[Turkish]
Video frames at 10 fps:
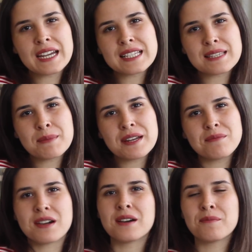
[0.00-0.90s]
Herkese
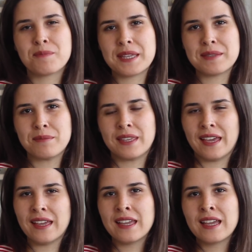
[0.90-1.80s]
merhaba, ben
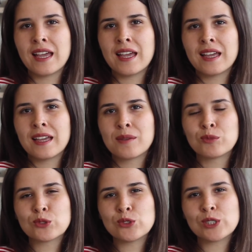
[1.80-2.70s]
İmge.
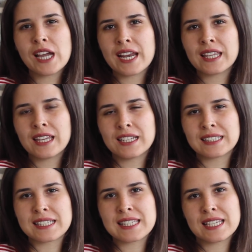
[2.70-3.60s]
Mutluluk
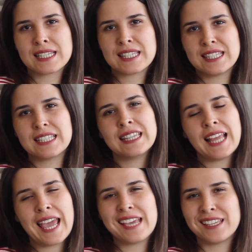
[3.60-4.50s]
Harekatı serisinin
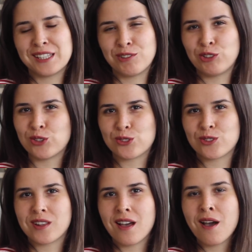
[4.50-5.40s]
en yeni
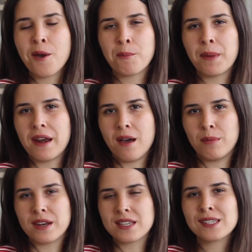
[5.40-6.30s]
videosuyla
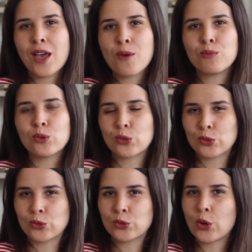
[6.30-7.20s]
beraberiz.
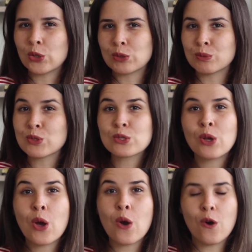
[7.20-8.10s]
Bugün konumuz
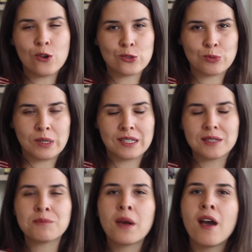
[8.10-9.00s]
öz bakım.